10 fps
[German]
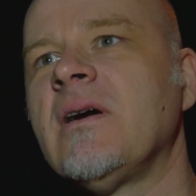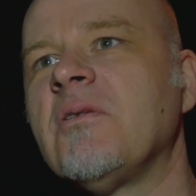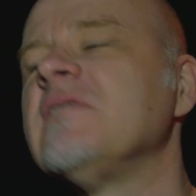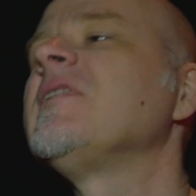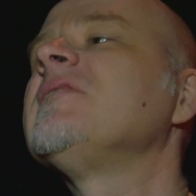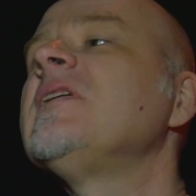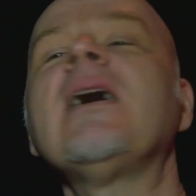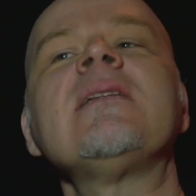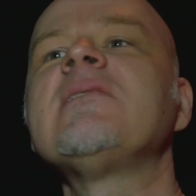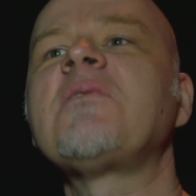Und es hat sich
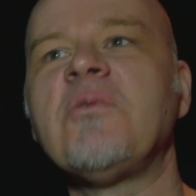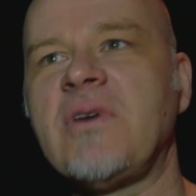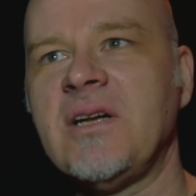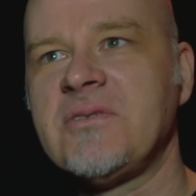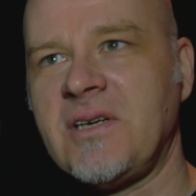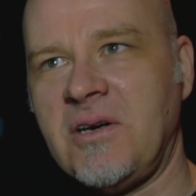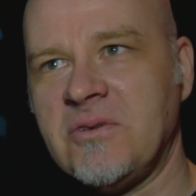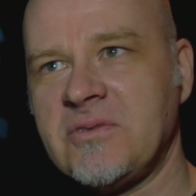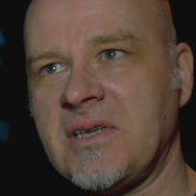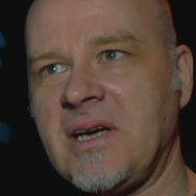katastrophal
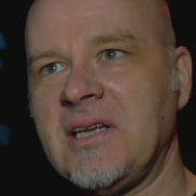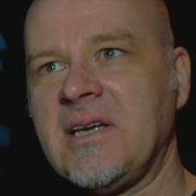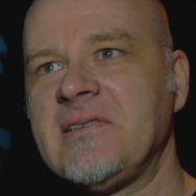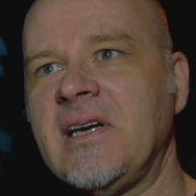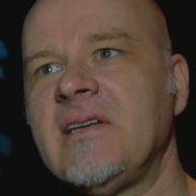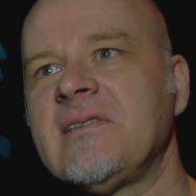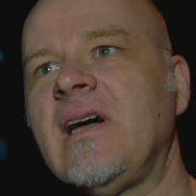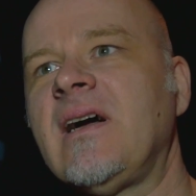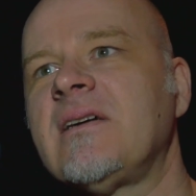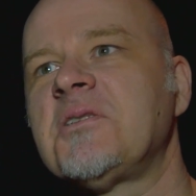verkauft, kann ich ganz ehrlich
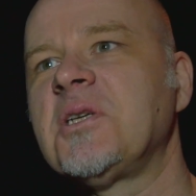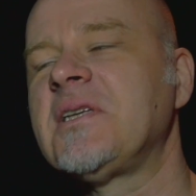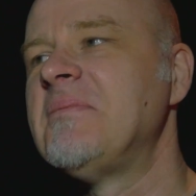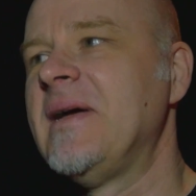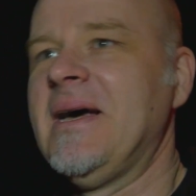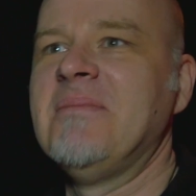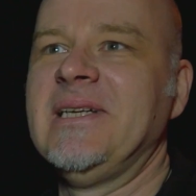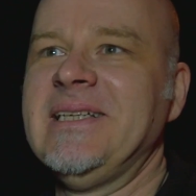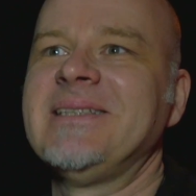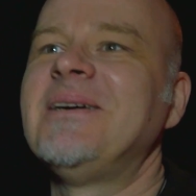sagen. Steht ja mein Name
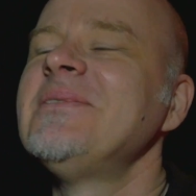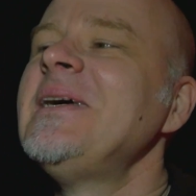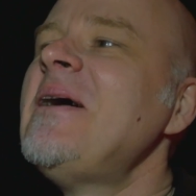nicht drauf.